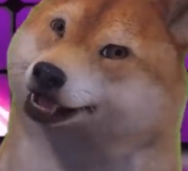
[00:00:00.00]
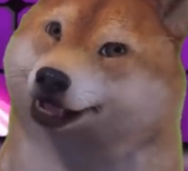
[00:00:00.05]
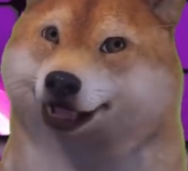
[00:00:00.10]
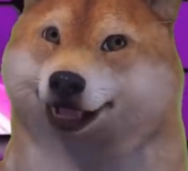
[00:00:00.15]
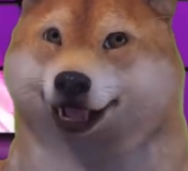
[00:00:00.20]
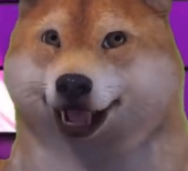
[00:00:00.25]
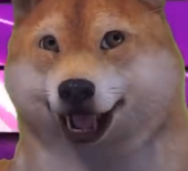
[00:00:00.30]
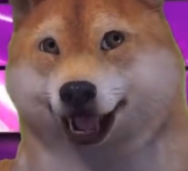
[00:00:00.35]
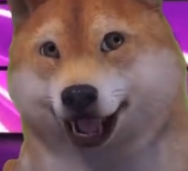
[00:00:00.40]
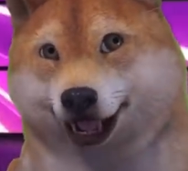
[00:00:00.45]

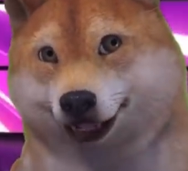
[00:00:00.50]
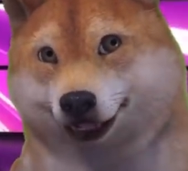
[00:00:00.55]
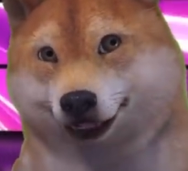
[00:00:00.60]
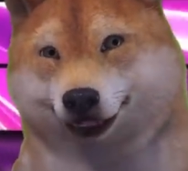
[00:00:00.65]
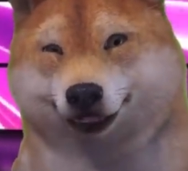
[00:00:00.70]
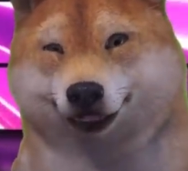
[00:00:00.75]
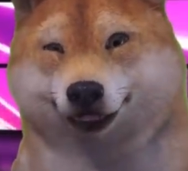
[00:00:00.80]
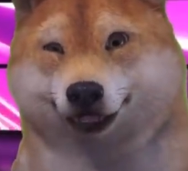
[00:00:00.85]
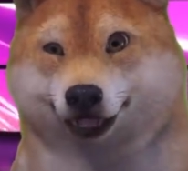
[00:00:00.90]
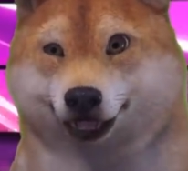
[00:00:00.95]
この用
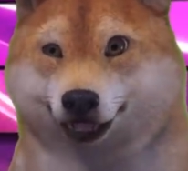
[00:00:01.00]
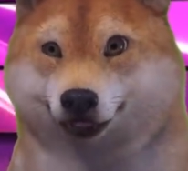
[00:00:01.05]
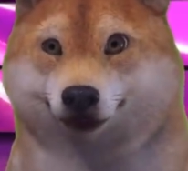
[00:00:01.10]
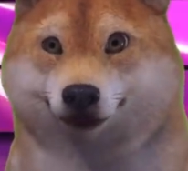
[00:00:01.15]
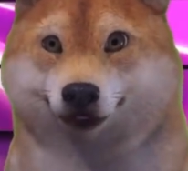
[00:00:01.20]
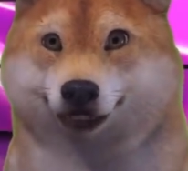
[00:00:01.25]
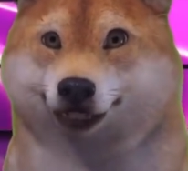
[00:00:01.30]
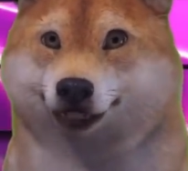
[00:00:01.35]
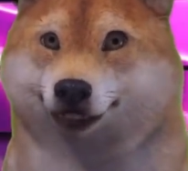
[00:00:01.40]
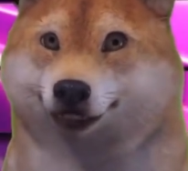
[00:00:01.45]
地のこの
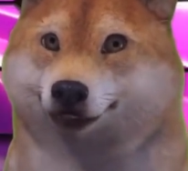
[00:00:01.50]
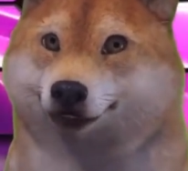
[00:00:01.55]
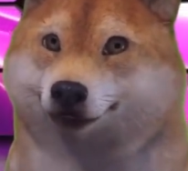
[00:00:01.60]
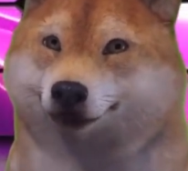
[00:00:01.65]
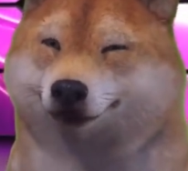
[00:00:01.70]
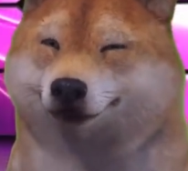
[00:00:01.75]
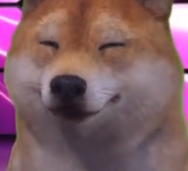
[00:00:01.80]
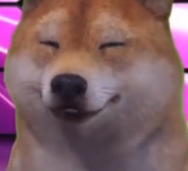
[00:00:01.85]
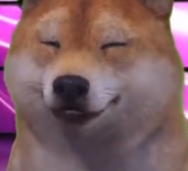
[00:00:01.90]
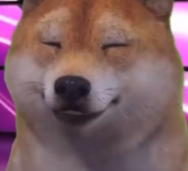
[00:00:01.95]
広さをさ、
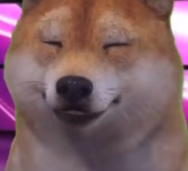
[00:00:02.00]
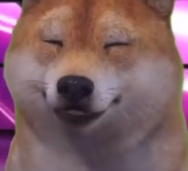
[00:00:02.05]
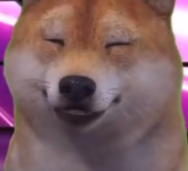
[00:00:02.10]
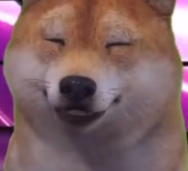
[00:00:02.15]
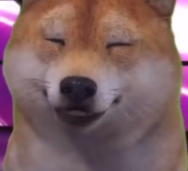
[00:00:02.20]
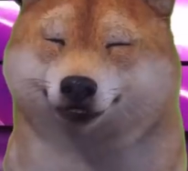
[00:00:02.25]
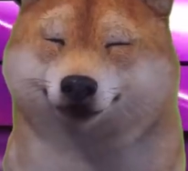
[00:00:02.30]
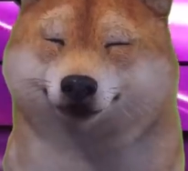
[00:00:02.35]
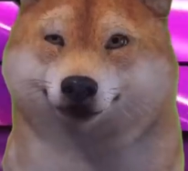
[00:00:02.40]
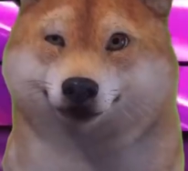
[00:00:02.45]
なんか
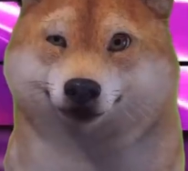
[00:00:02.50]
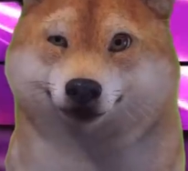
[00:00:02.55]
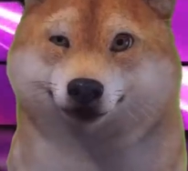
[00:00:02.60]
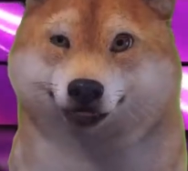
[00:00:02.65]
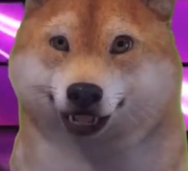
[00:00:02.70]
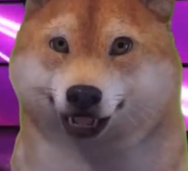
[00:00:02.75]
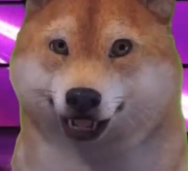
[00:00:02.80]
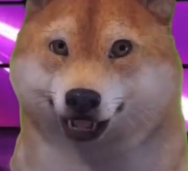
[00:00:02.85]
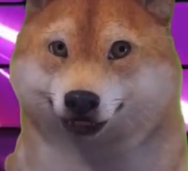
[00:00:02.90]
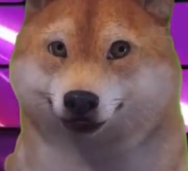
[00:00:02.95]
01
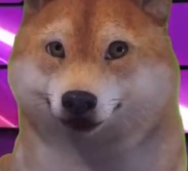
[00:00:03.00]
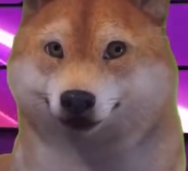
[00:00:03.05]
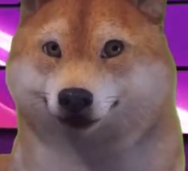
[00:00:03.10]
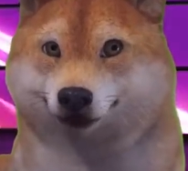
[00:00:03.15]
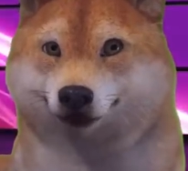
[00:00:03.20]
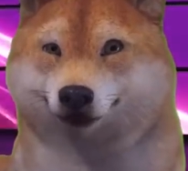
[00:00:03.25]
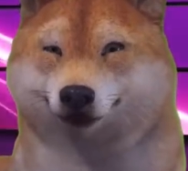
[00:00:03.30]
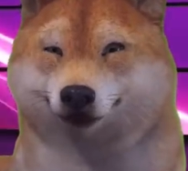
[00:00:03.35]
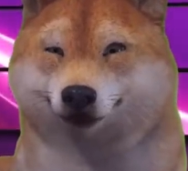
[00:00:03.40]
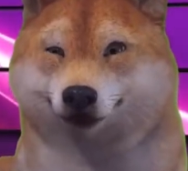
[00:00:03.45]
個桁
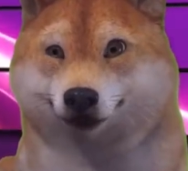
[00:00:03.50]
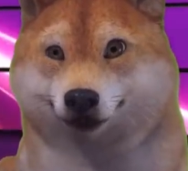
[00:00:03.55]
勝